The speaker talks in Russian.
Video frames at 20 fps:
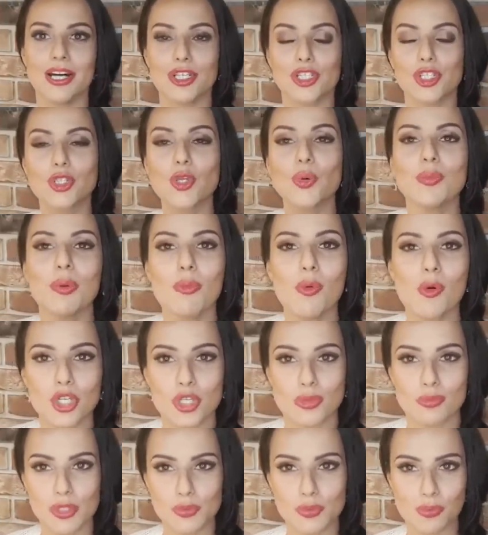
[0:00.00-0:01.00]
что мы
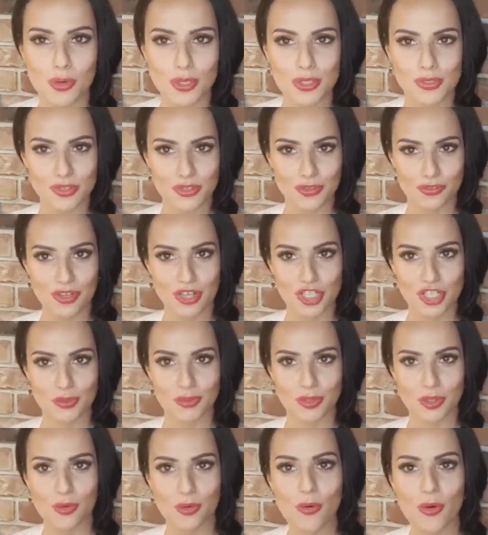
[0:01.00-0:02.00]
можем использовать в
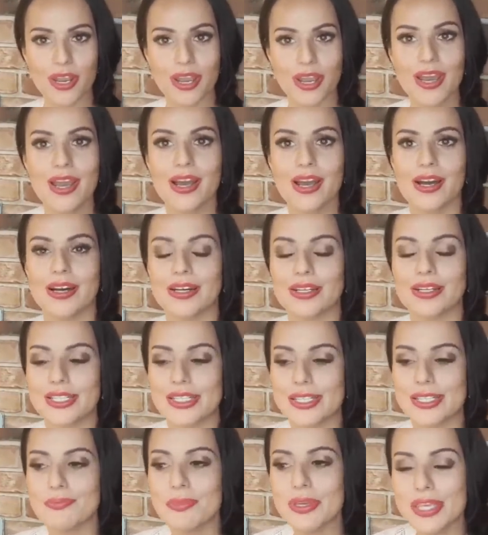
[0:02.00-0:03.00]
нашем декоре
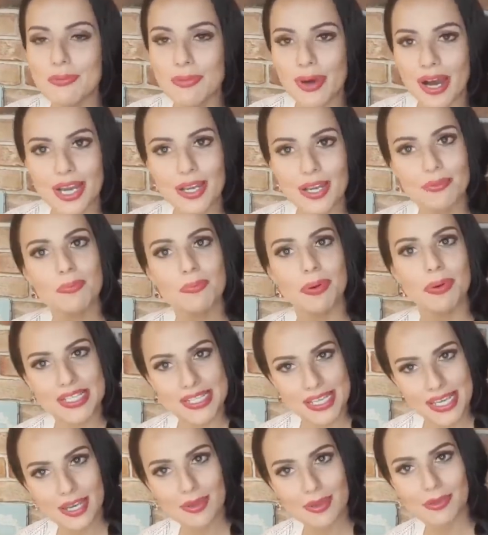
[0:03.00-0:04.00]
с минимальными
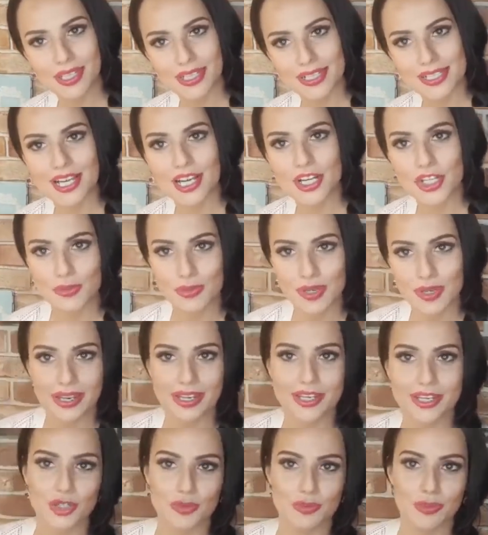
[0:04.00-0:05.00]
потерями, так скажем, для
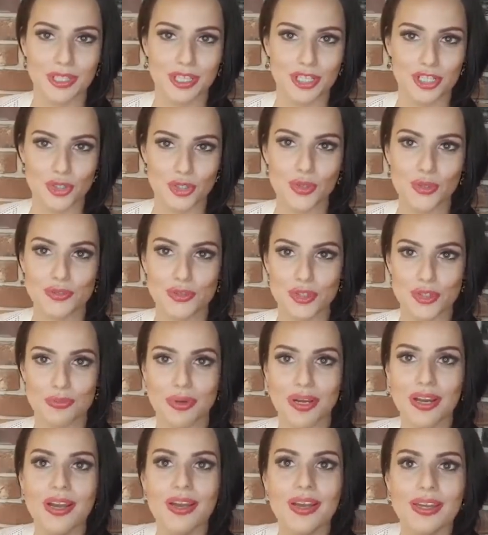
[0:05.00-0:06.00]
наших молодоженов,
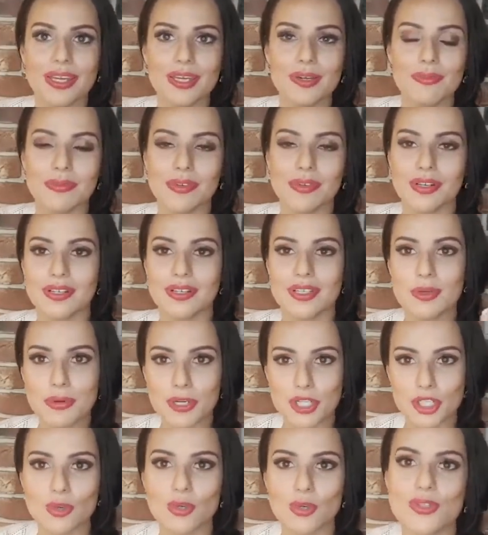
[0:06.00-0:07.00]
чтобы им э, не
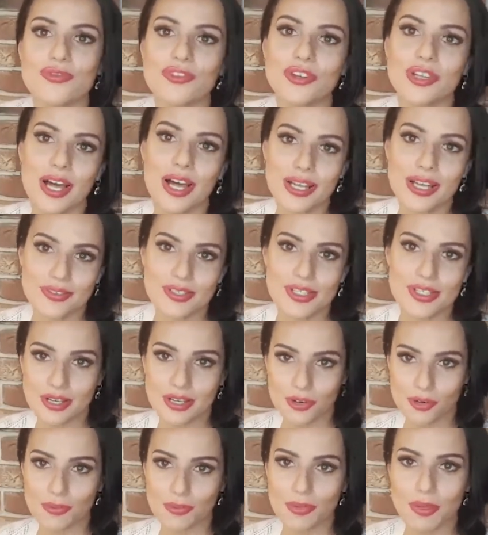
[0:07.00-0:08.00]
пришлось вкладывать
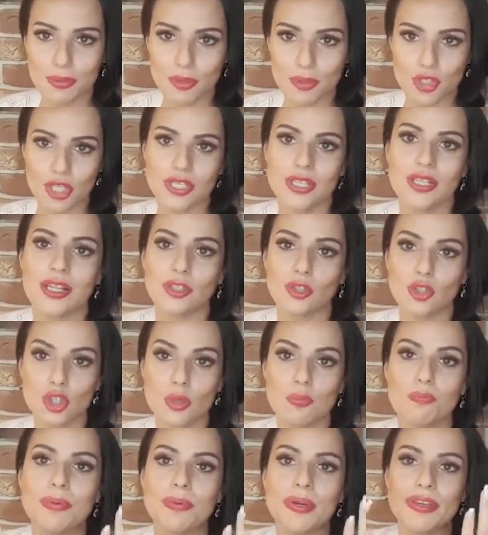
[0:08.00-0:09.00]
огромные бюджеты на то,
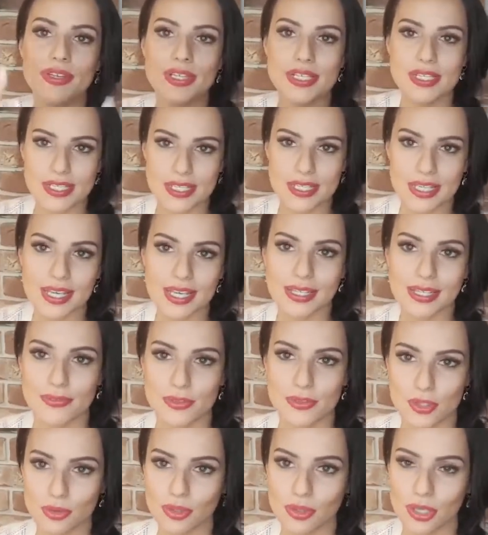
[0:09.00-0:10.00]
чтобы привести это
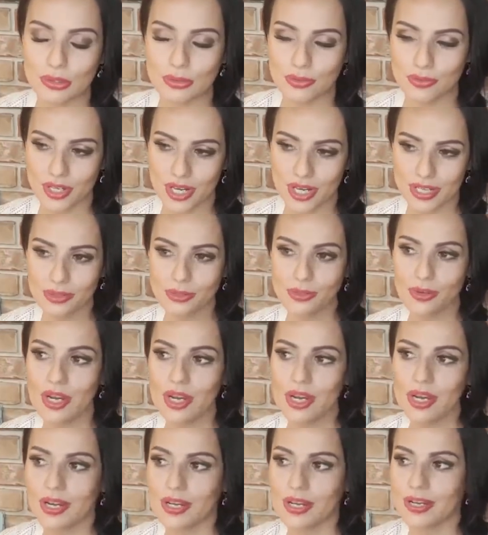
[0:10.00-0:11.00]
все на эту веранду,
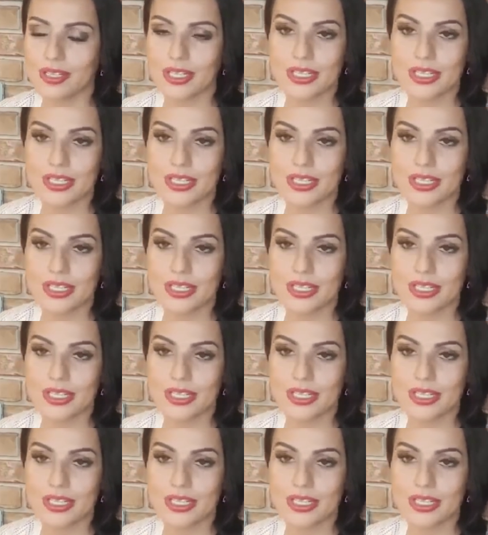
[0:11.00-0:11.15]
э,